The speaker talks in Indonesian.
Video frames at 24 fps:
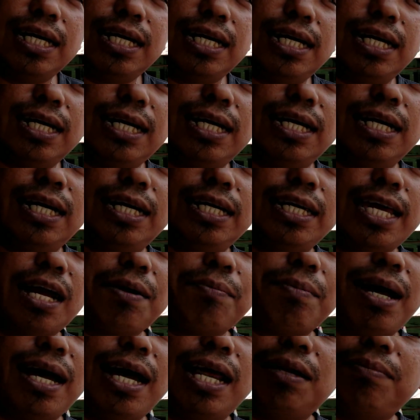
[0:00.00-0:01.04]
e,
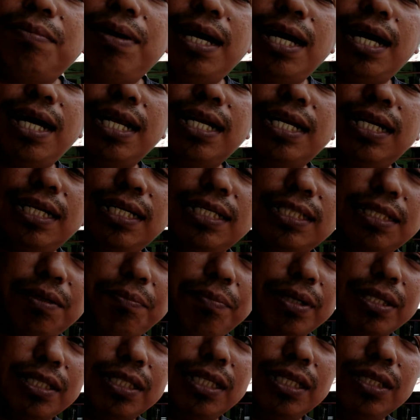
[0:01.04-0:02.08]
yang mahal-mahal
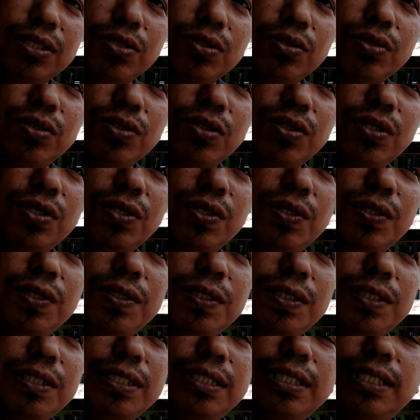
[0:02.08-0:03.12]
seperti itu.
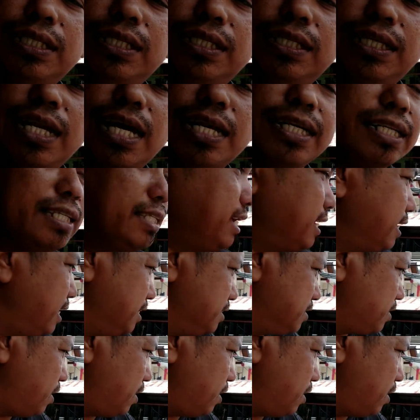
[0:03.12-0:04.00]
Dan rencana